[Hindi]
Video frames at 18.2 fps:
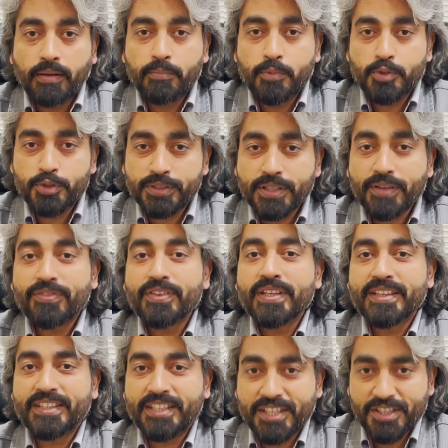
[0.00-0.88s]
मुस्तफ़
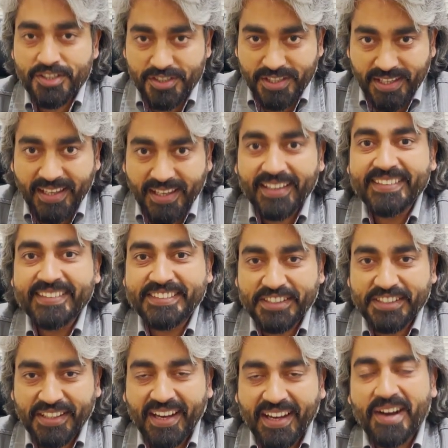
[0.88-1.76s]
कीजिए
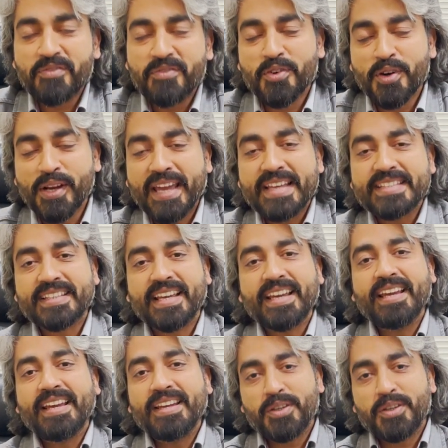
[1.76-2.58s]
जी हाँ वो कैसे